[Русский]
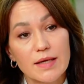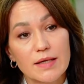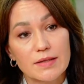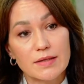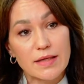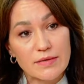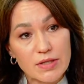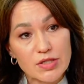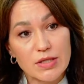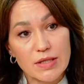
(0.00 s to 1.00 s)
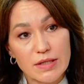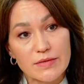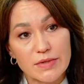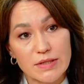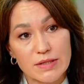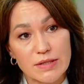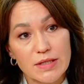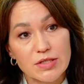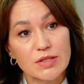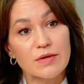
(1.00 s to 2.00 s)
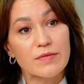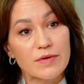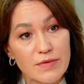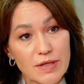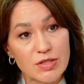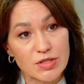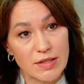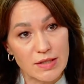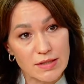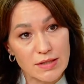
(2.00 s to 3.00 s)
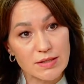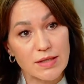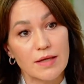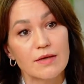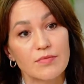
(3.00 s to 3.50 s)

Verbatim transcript: А, для врача главная задача вовлечь родителей